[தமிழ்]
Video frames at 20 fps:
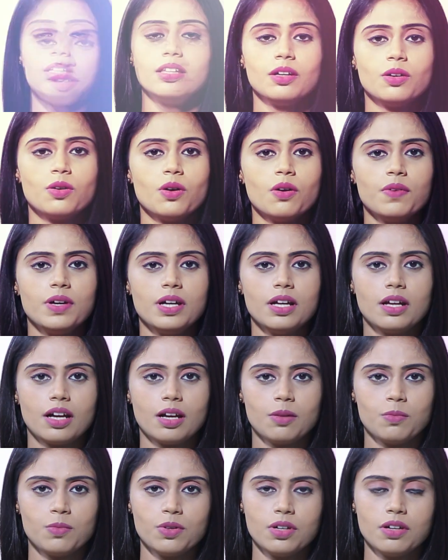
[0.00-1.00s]
இந்த கோவிலில்
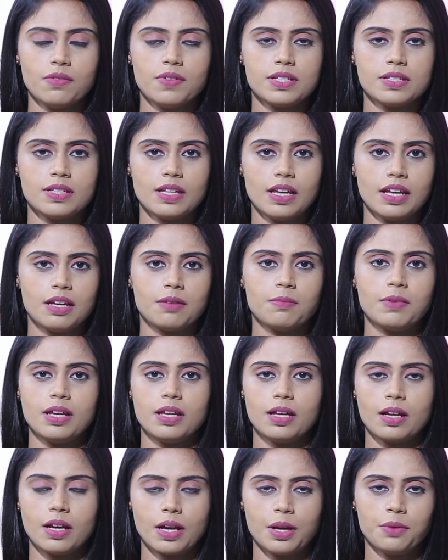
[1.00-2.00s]
இருக்க மூலவர் சிலைக்கு
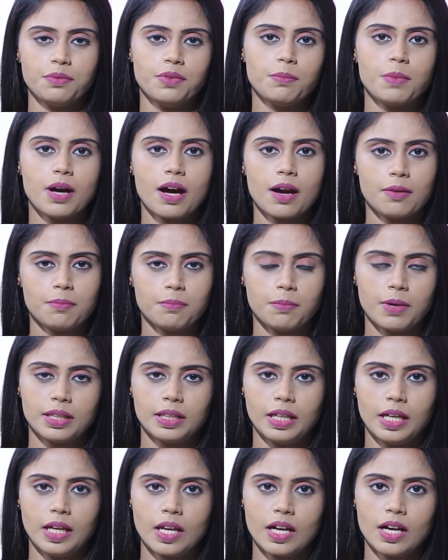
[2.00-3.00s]
மேலே இருக்கிற விமானம்
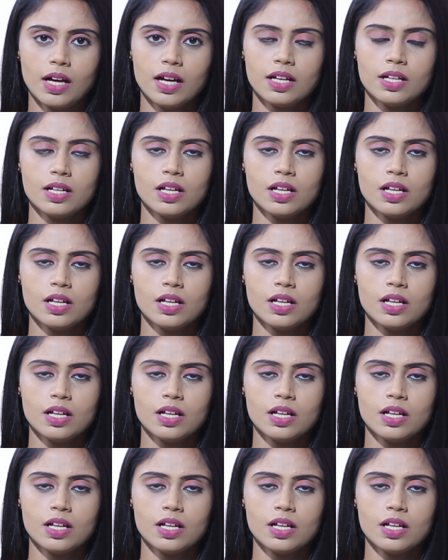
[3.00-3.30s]
பார்த்தீங்கன்னா